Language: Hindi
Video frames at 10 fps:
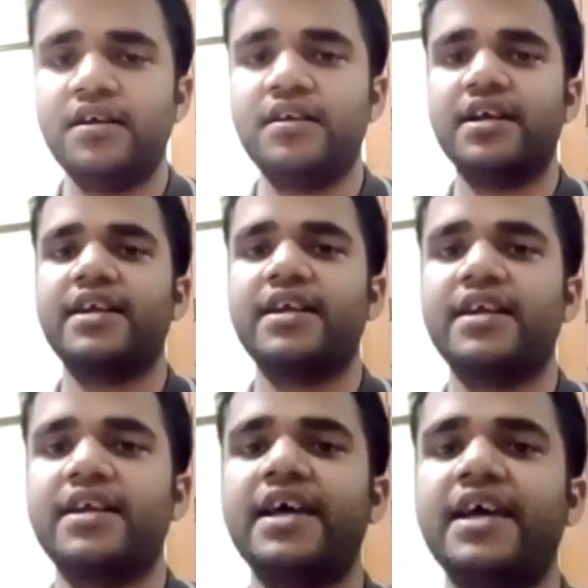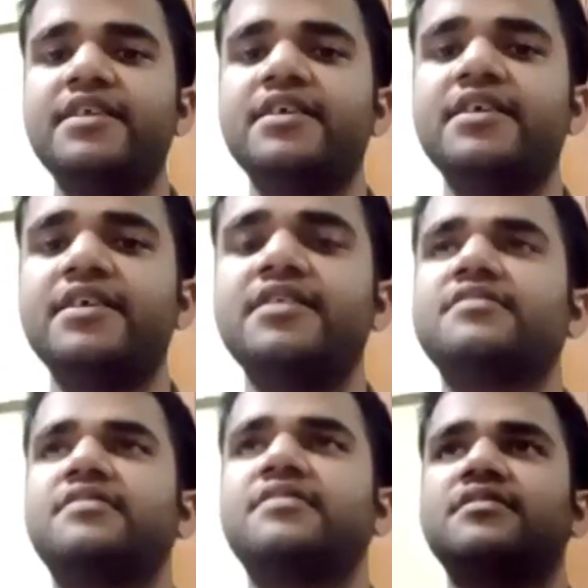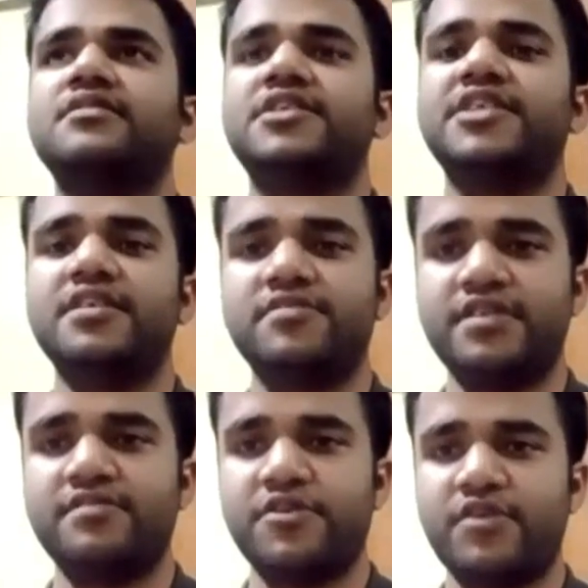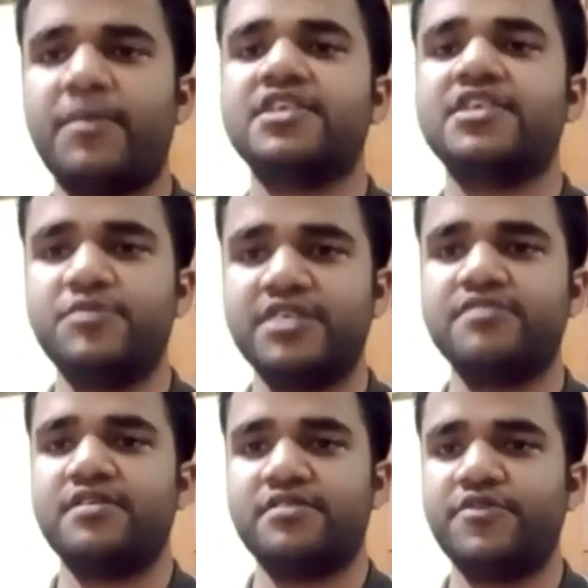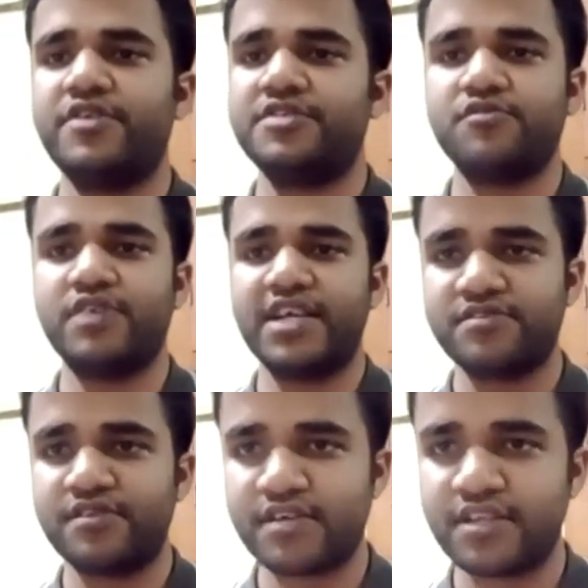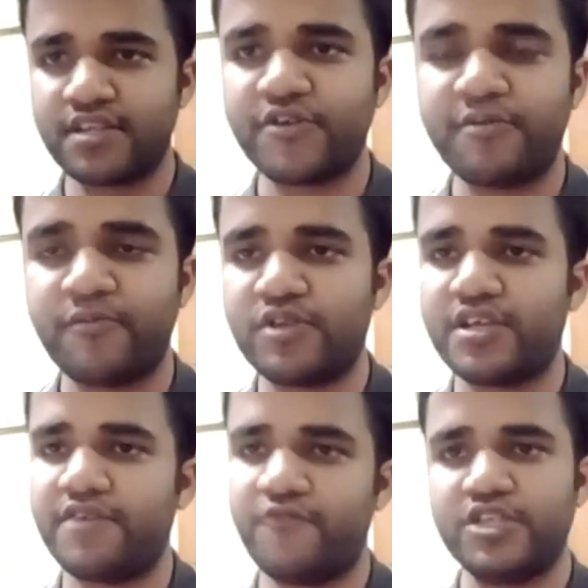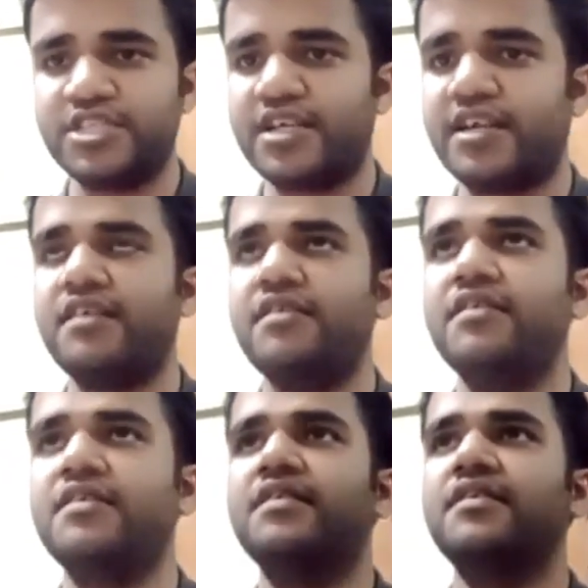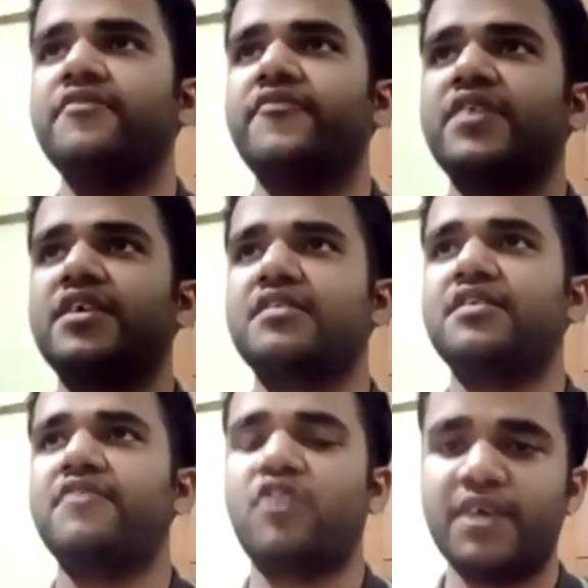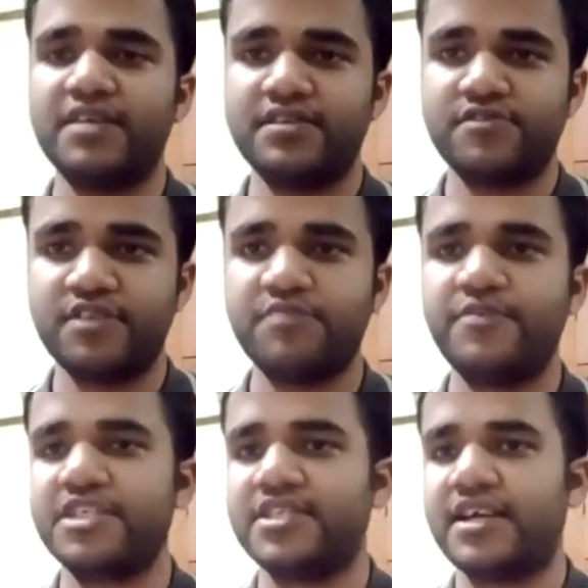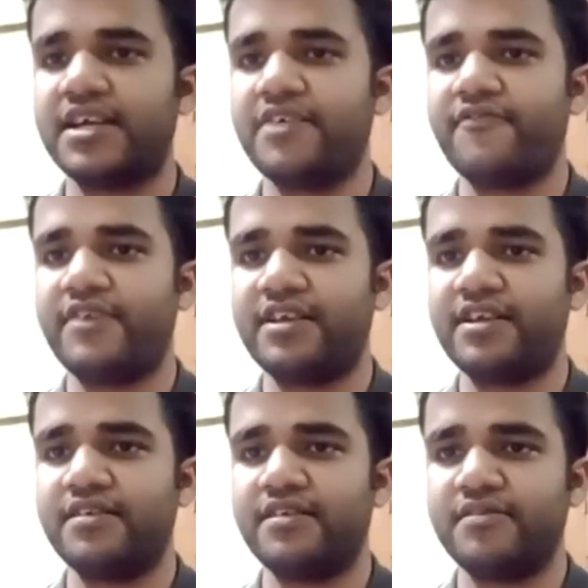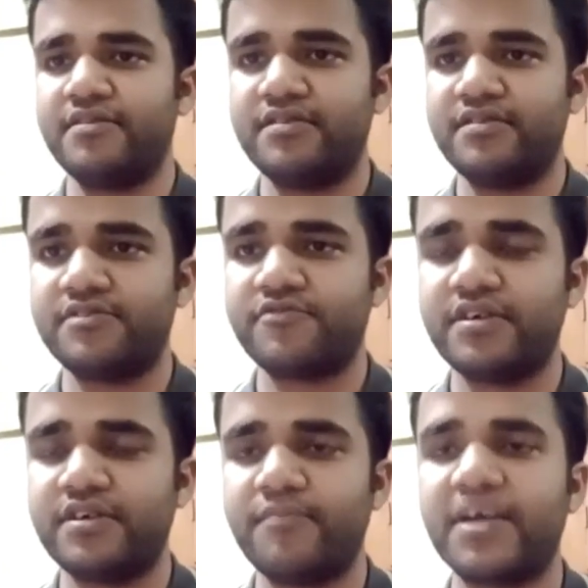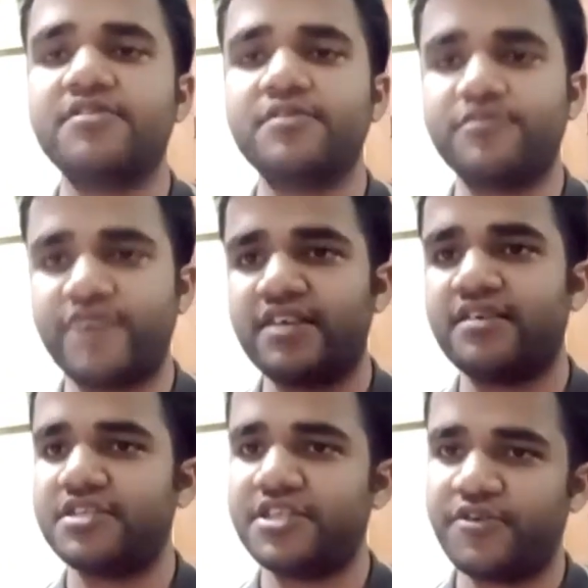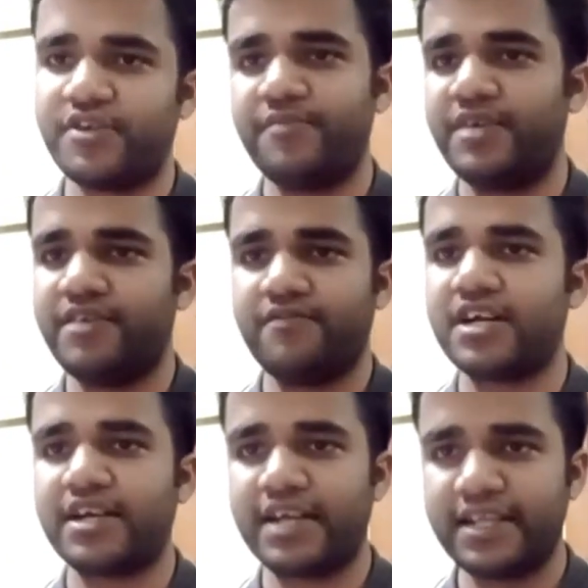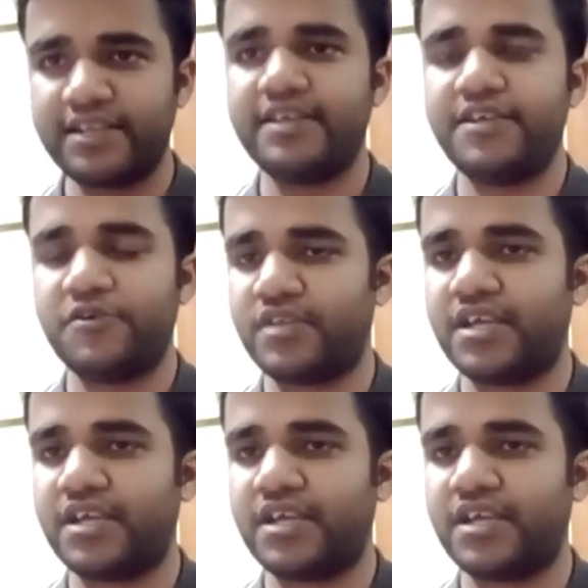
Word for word: डक्टाइल के लिए सर शियर स्ट्रेस थ्योरी मैक्सिमम शियर स्ट्रेस थ्योरी जिसको गैस स्ट्रेस का थ्योरी भी बोलते हैं वो अच्छा रहेगा फिर वन माइस स्ट्रेस भी अच्छा है फिर मैक्सिमम स्ट्रेन एनर्जी थ्योरी भी डक्टाइल के लिए ही होता